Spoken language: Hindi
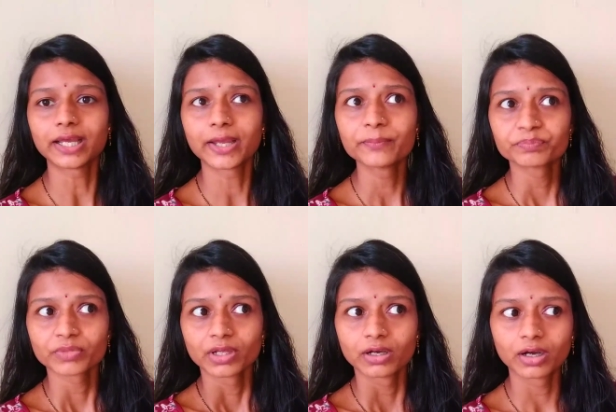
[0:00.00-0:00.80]
है
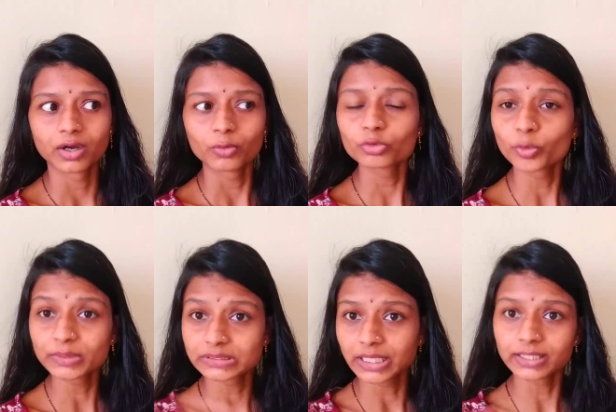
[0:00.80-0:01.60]
आ, उनको
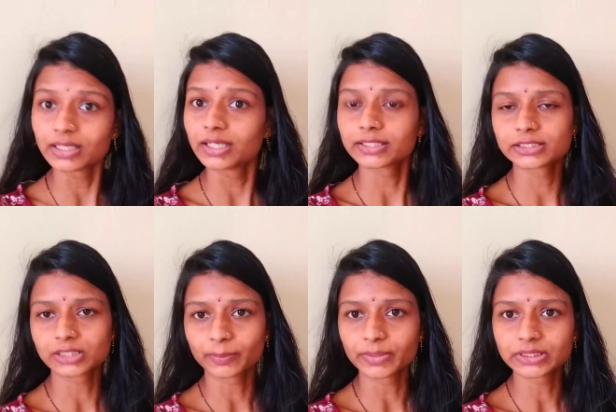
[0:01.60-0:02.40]
भी सही गलत की
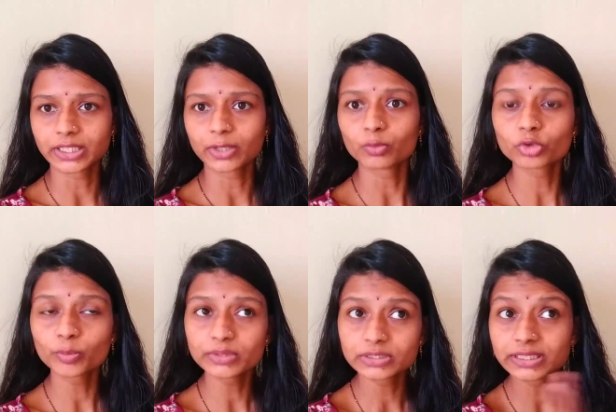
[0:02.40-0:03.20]
समझ है
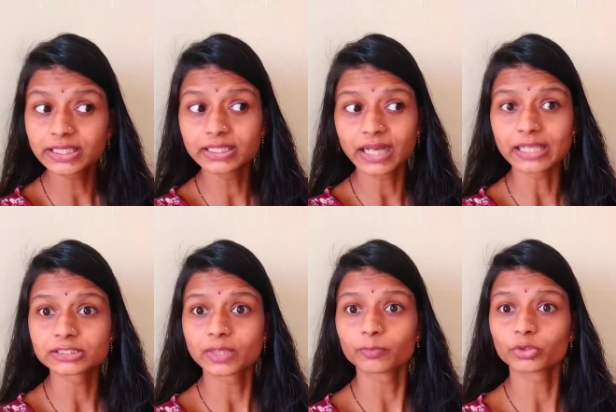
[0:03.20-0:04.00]
उनको भी दिख रहा
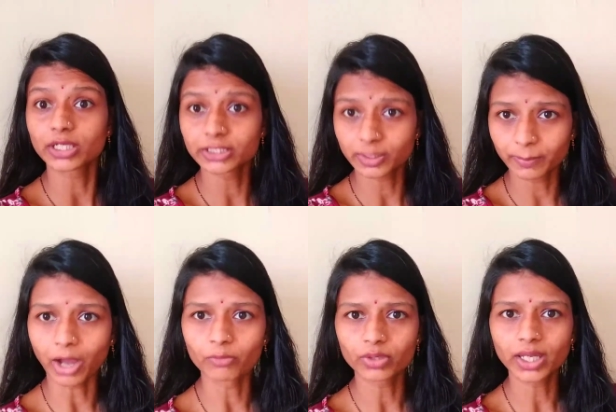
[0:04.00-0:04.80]
है सब उनके अंदर
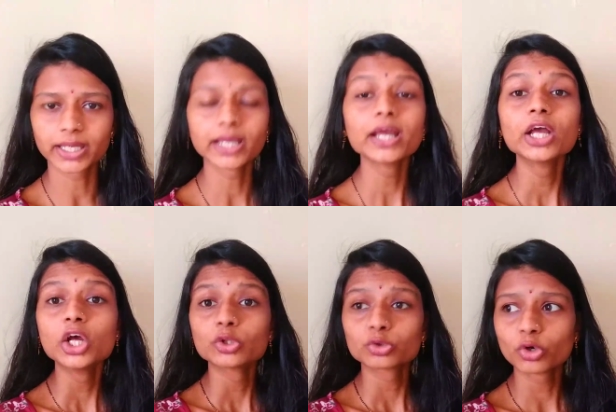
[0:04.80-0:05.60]
भावना है
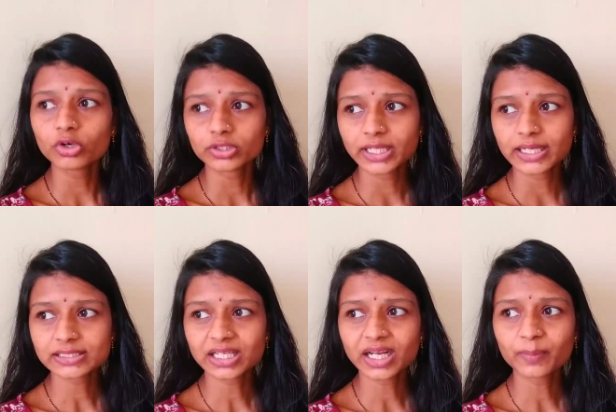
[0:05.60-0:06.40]
तो
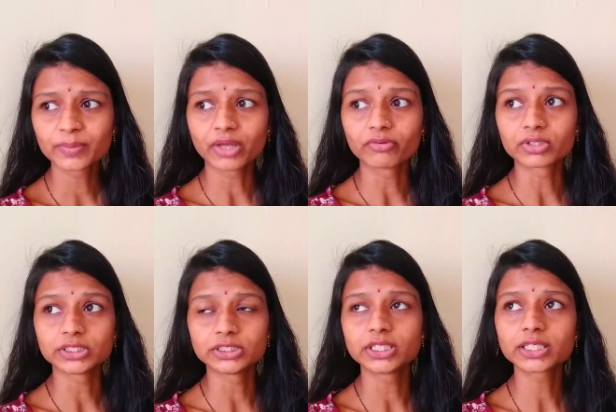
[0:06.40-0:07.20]
ऐसा ना भी
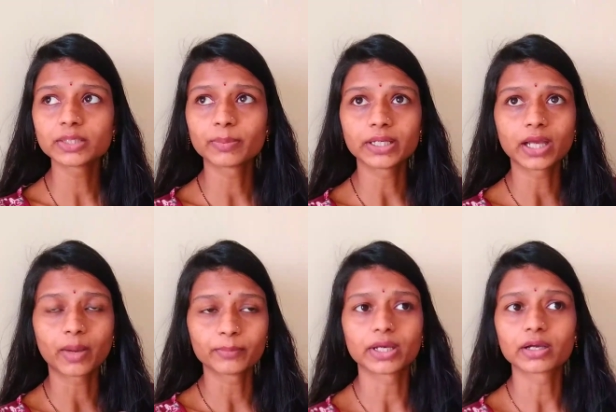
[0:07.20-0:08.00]
कीजिए कि भाई
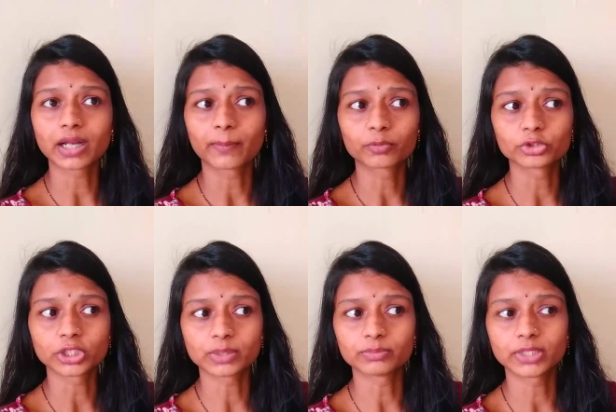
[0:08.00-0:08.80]
हमने अगर आपको
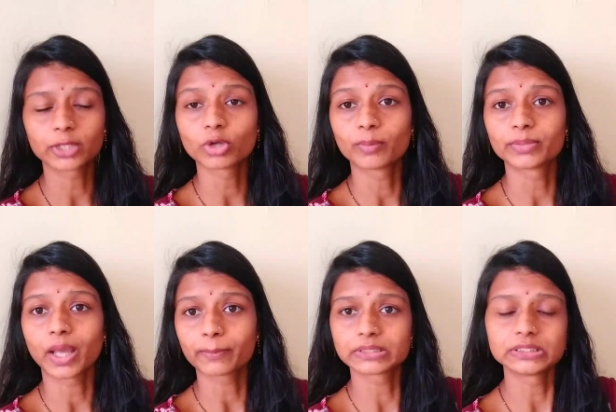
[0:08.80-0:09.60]
जन्म दिया तो
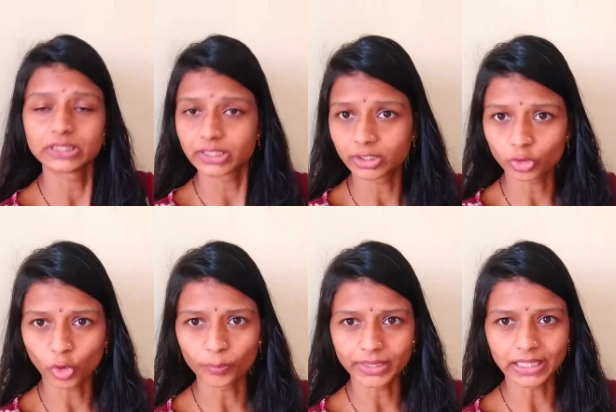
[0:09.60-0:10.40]
हमने आपकी ज़िंदगी को
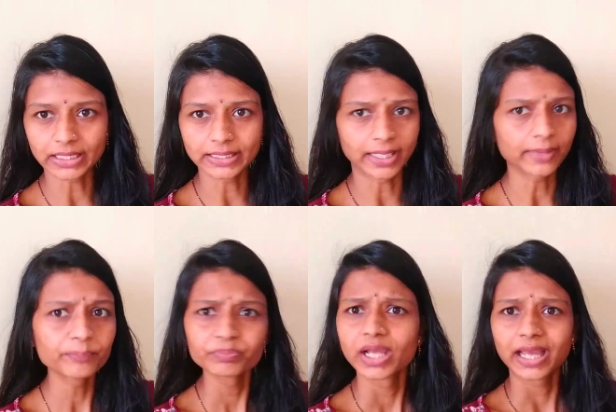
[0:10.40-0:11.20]
कॉपी लिया
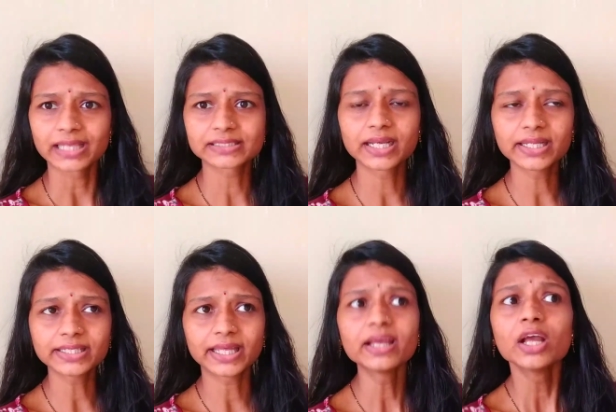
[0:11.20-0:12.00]
है ऐसा
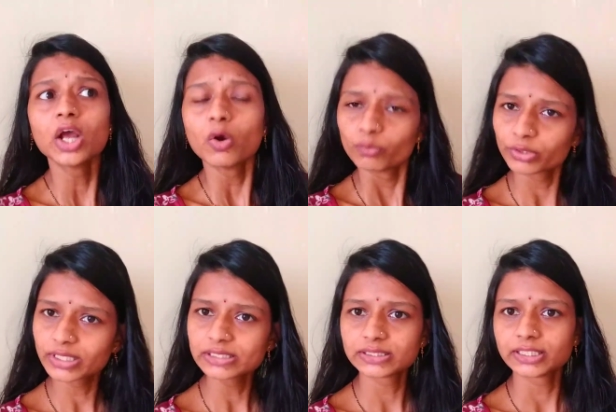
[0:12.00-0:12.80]
नहीं है
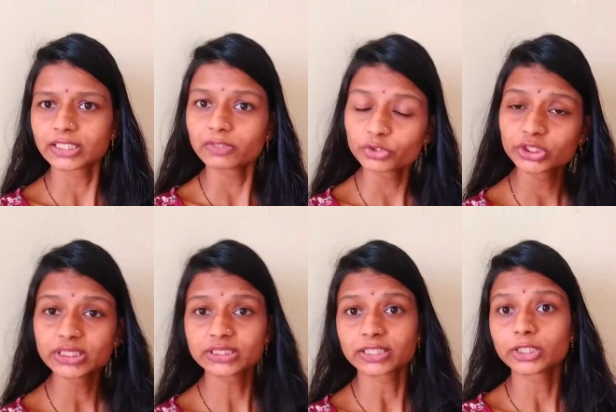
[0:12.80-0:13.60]
उनकी ज़िंदगी वो
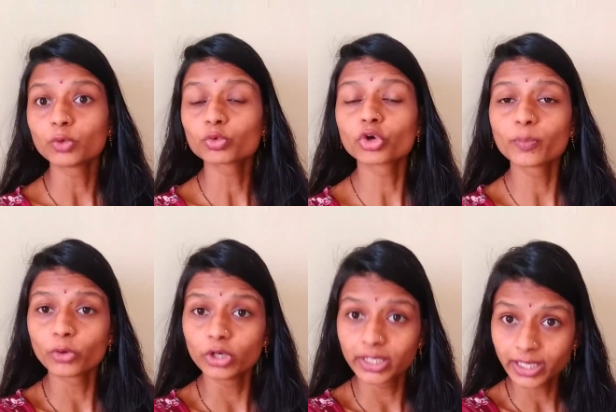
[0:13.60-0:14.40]
जी सकते उनको
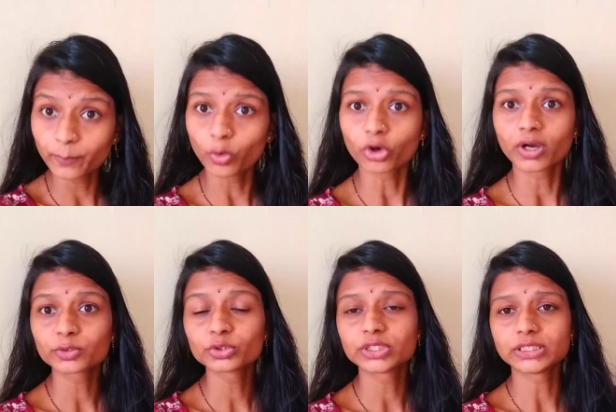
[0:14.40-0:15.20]
बोलने का
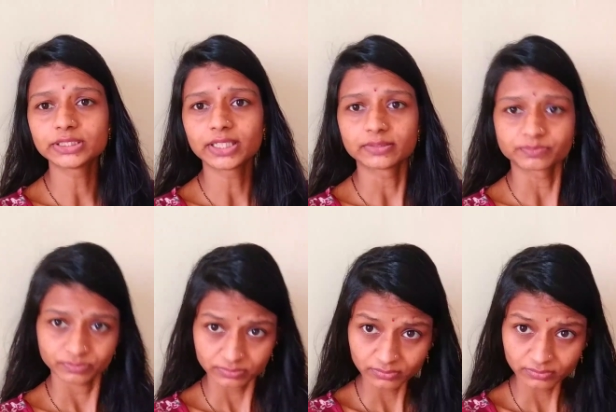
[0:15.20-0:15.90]
मौका तो दीजिए